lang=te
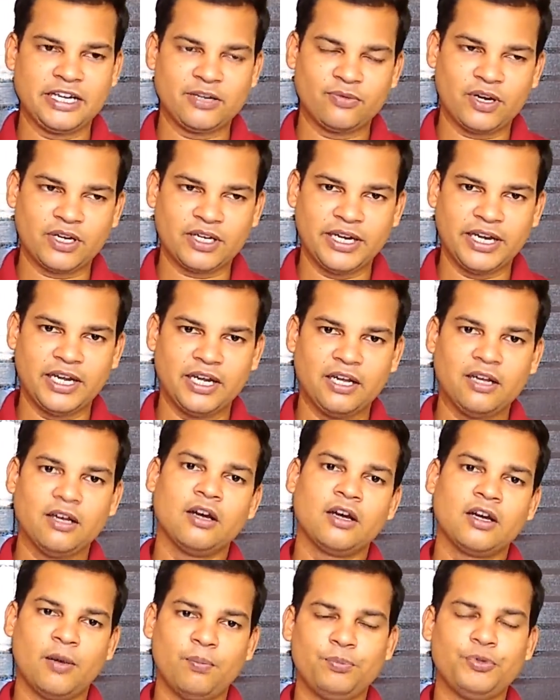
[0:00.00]
నెట్వర్క్నే
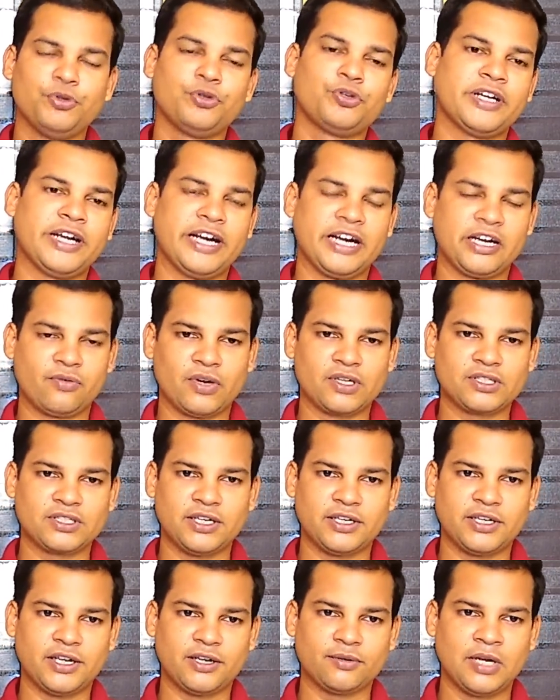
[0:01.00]
కంప్యూటర్ నెట్వర్క్స్
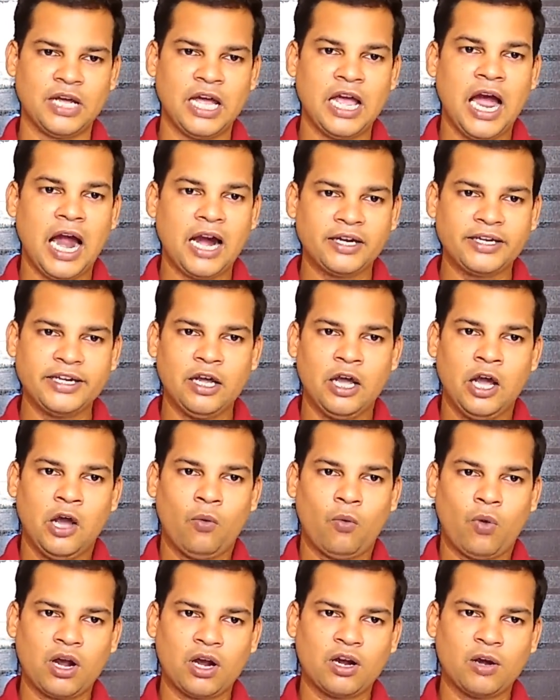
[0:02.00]
అంటారు అంటే
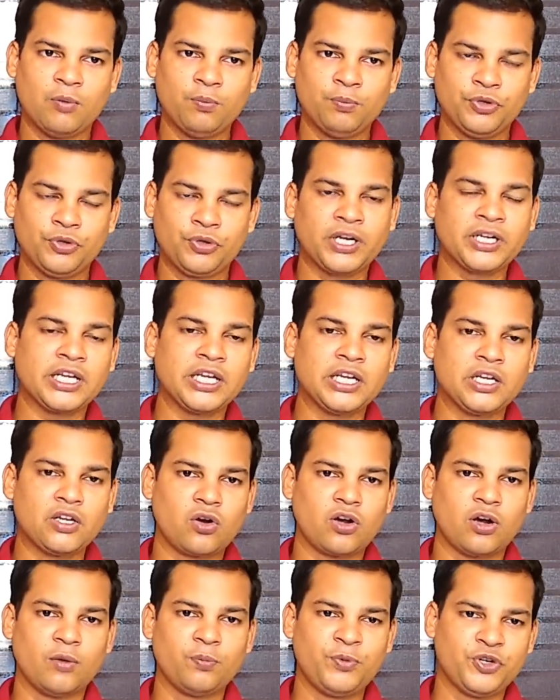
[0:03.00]
ఒక కంప్యూటర్కి
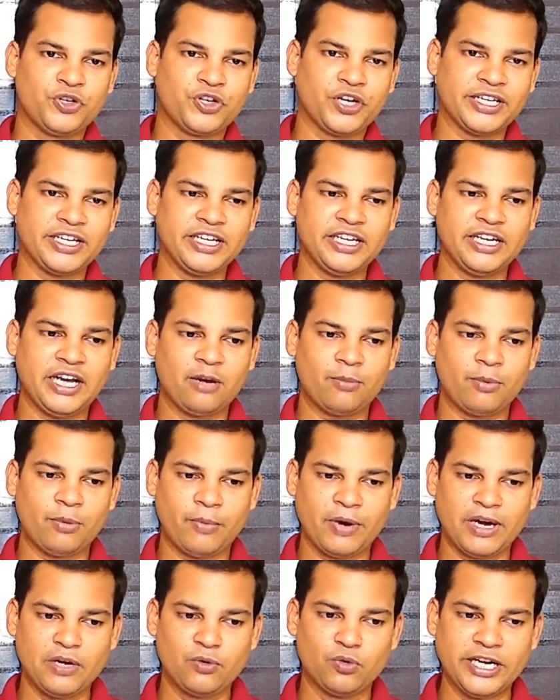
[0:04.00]
ఇంకో కంప్యూటర్కి
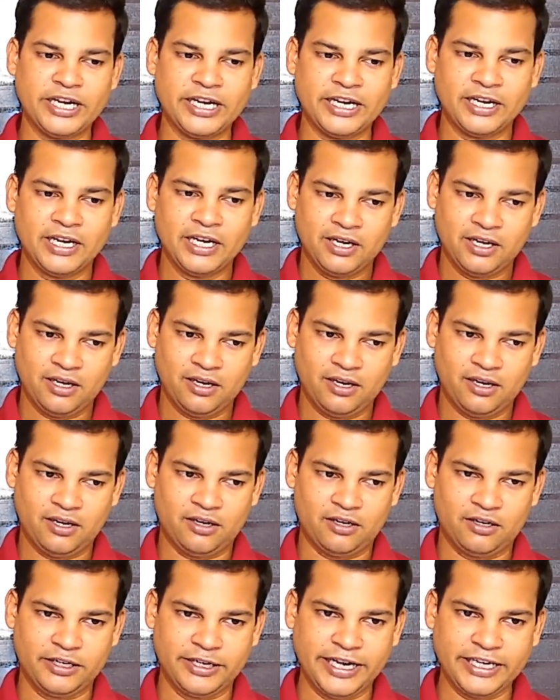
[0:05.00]
కలపబడి ఉండే
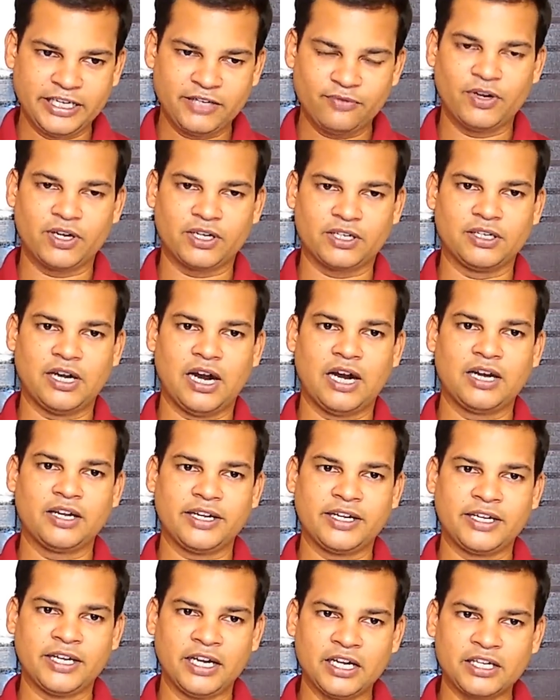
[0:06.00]
నెట్వర్క్
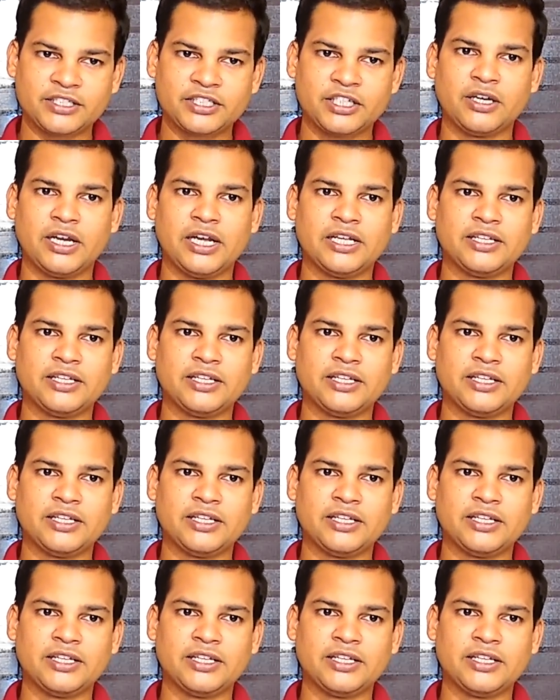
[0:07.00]
అంటే కనెక్షన్